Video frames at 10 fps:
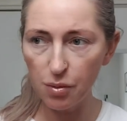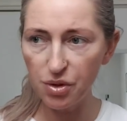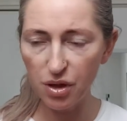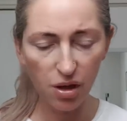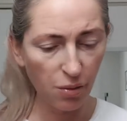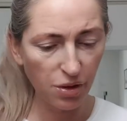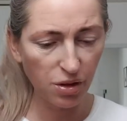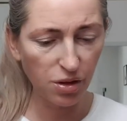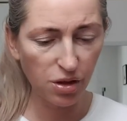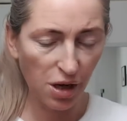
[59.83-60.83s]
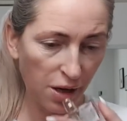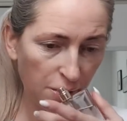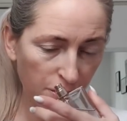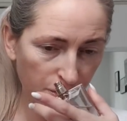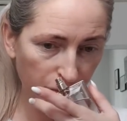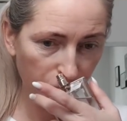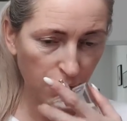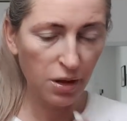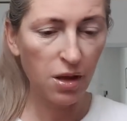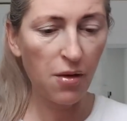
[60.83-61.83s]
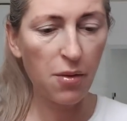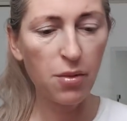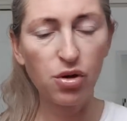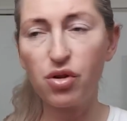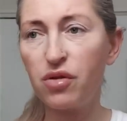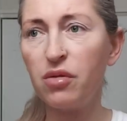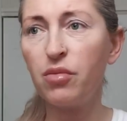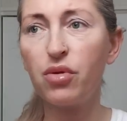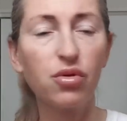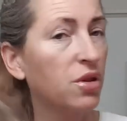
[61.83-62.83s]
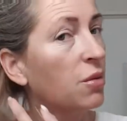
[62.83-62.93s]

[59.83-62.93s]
Wsiekniamy się dzisiaj, nie wiem, może tym, bo już